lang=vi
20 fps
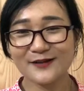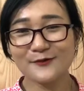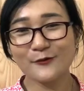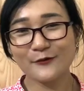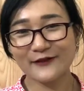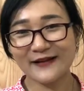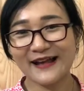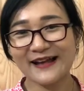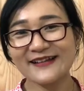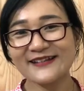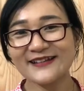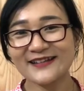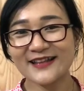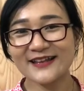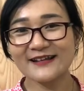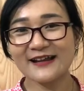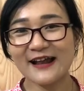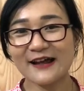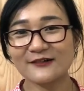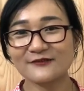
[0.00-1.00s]
thương một cái như
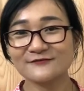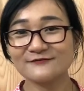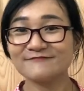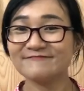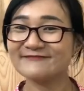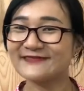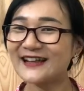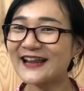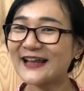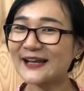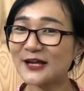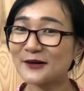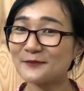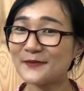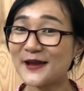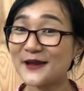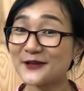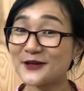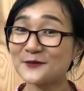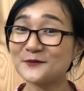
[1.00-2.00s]
thế nào để lại
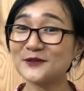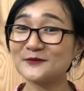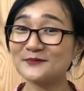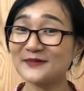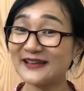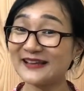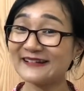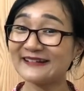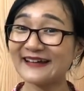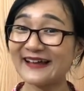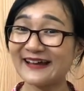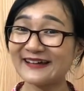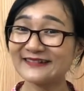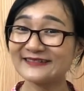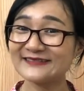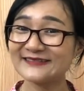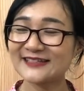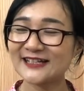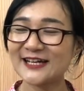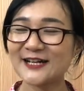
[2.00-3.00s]
comment cho mình biết nhé
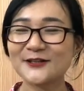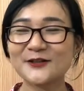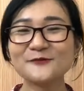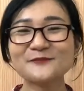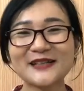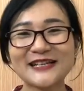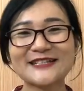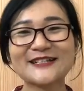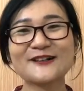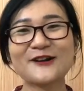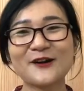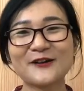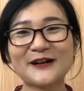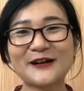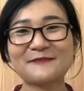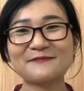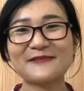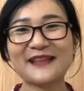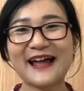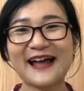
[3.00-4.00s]
chúng ta sẽ còn
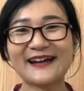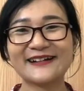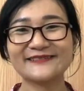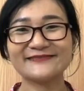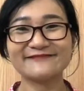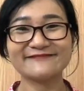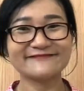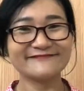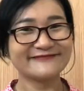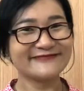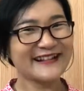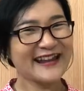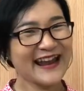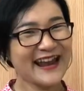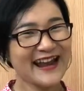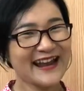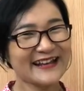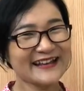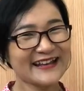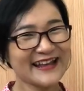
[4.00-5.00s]
gặp lại
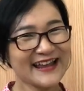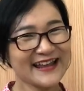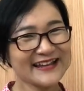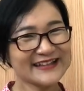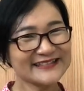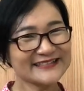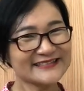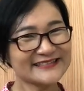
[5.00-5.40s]
hẹn nhé